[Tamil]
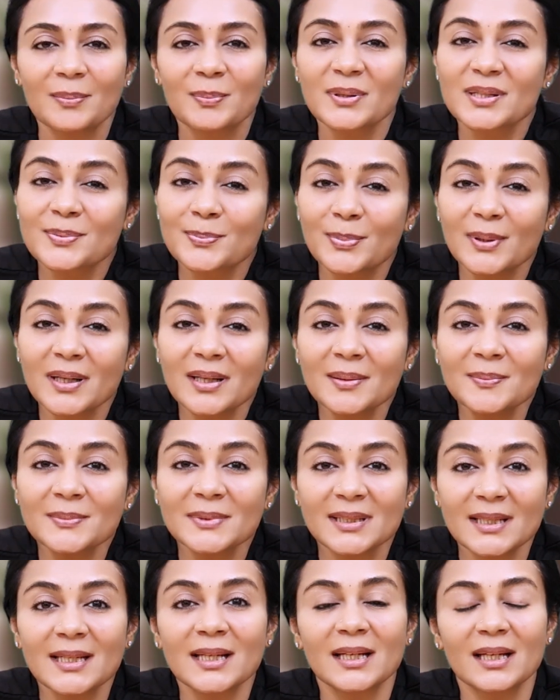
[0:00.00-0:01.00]
இப்போ ஸ்பெர்ம்
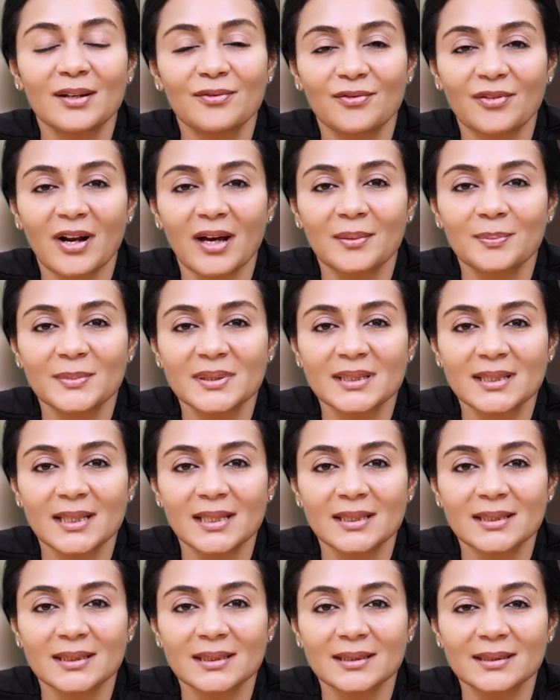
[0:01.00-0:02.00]
டிஎன்ஏ
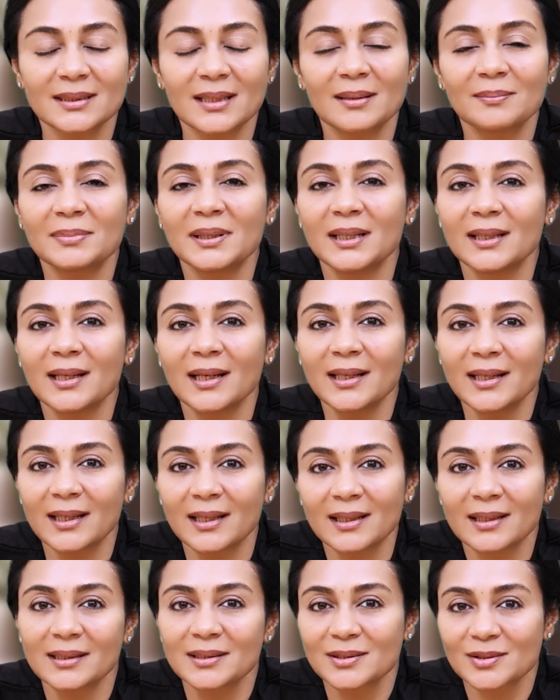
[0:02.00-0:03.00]
ஃப்ராக்மெண்டேஷன் அப்படின்னா
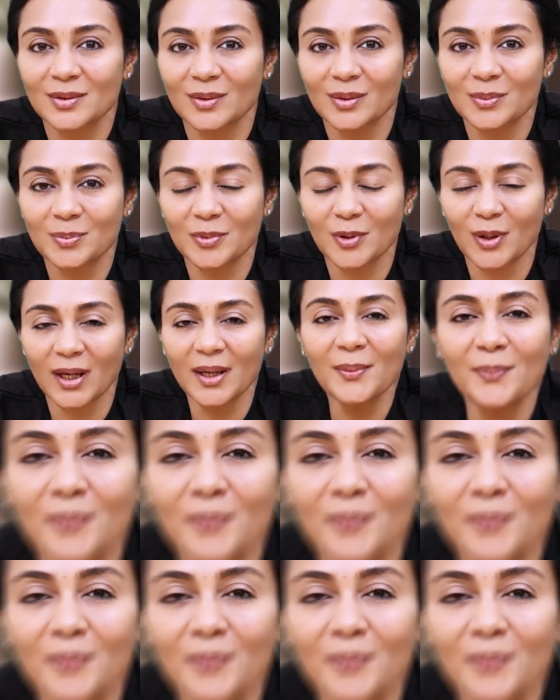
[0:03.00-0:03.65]
என்னன்னு சொல்ல போகிறேன்